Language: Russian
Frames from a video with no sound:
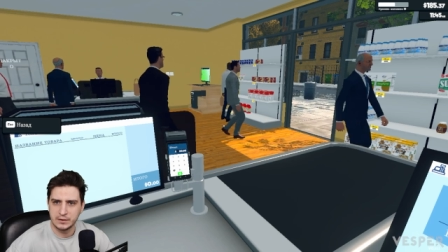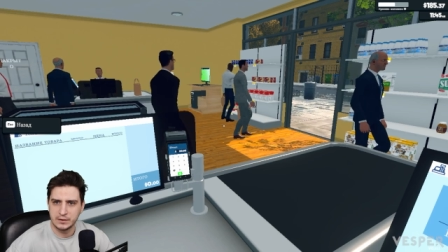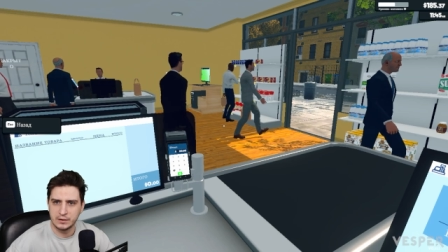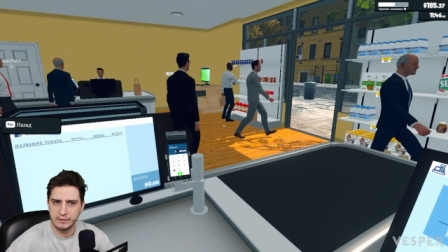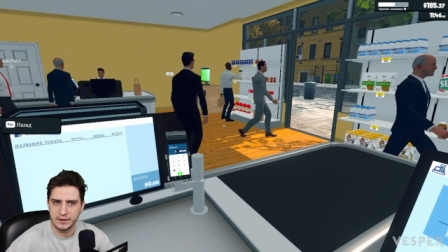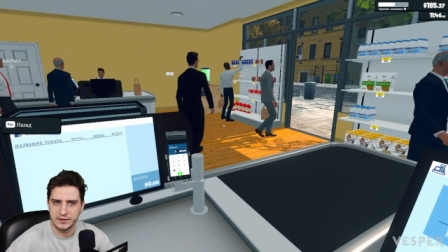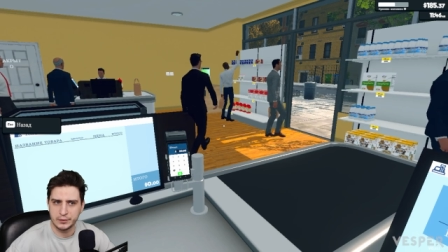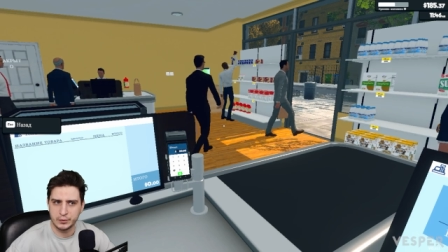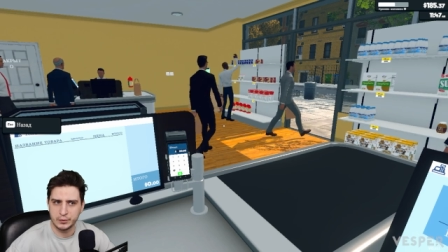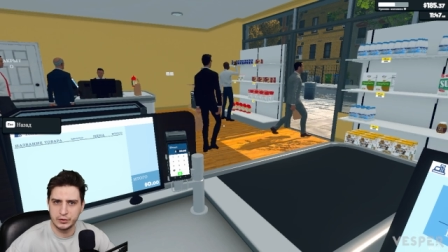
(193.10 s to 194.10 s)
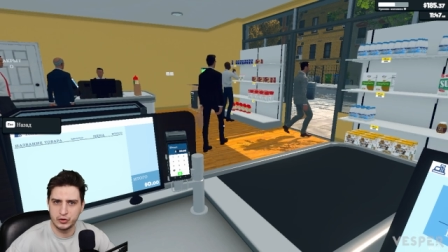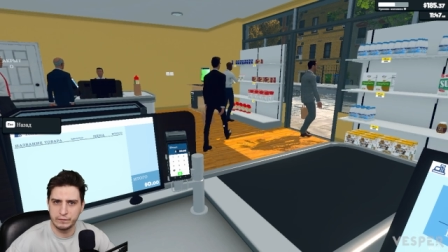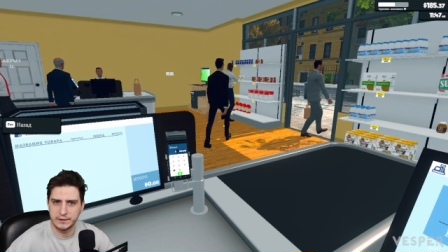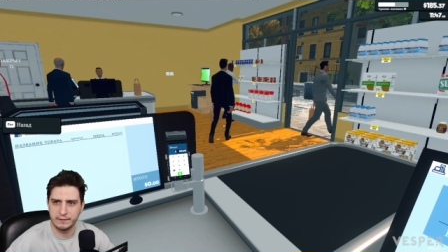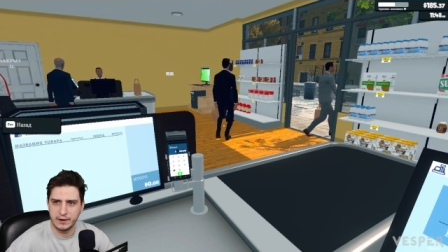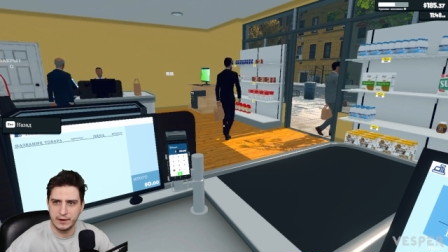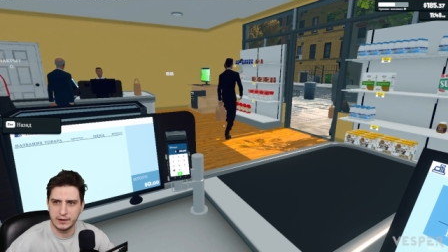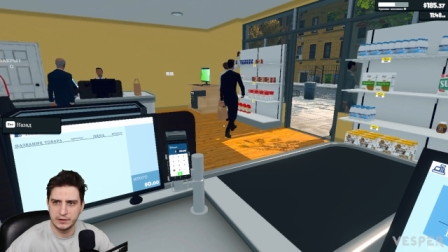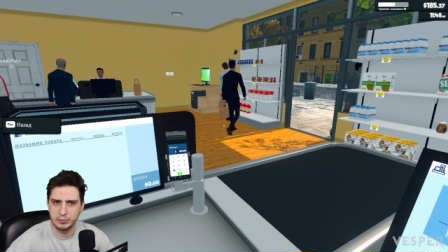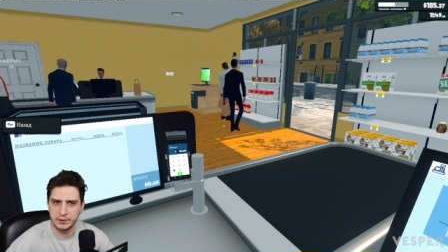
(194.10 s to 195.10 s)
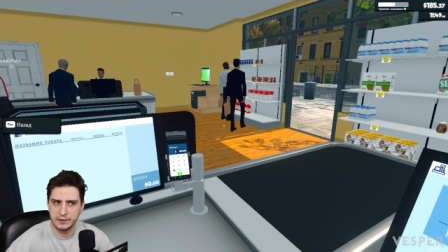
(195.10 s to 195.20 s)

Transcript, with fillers: В расстроенных чувствах я теперь.